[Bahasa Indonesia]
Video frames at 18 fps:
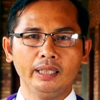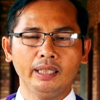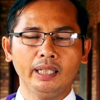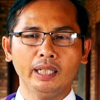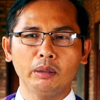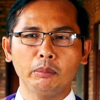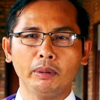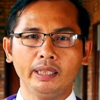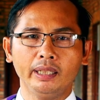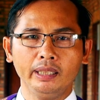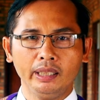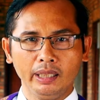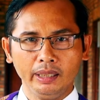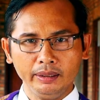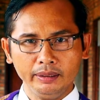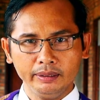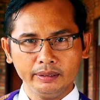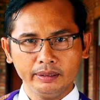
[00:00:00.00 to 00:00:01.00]
dan
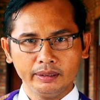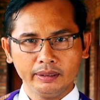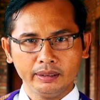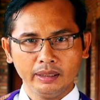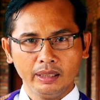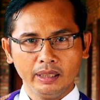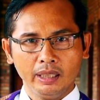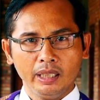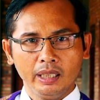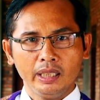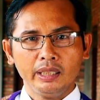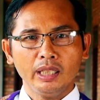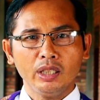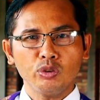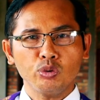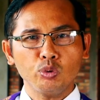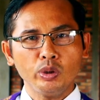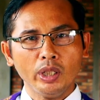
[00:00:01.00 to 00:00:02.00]
Maria
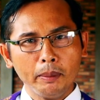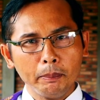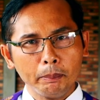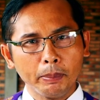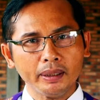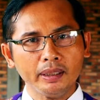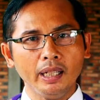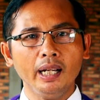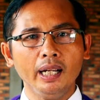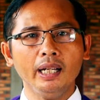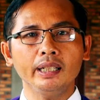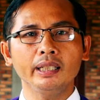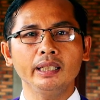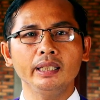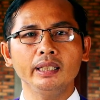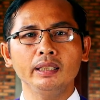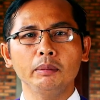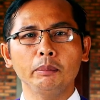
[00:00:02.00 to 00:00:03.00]
yang sudah empat
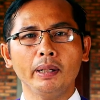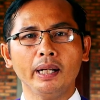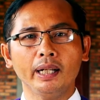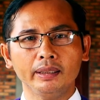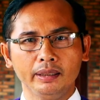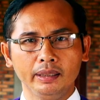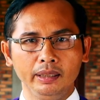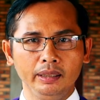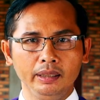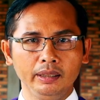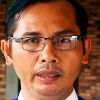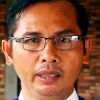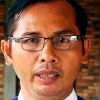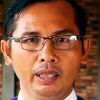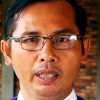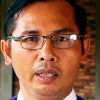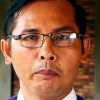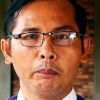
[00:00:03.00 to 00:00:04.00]
hari mati,
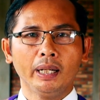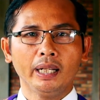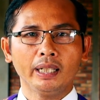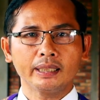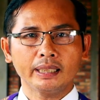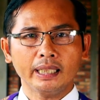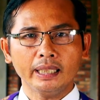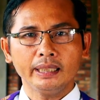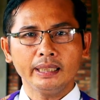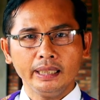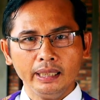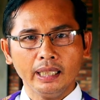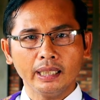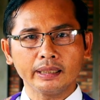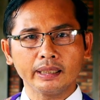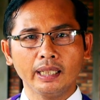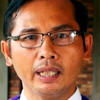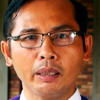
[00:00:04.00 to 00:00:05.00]
bahkan
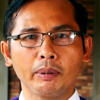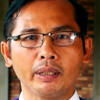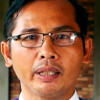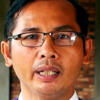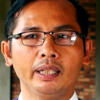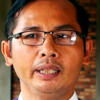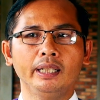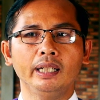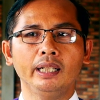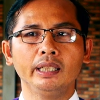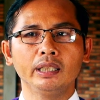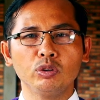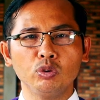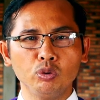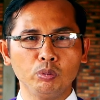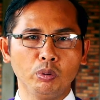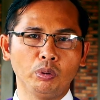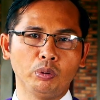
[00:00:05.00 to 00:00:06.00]
dia telah berada di
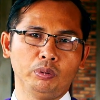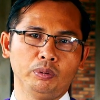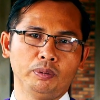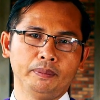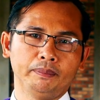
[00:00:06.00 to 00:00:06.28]
kubur.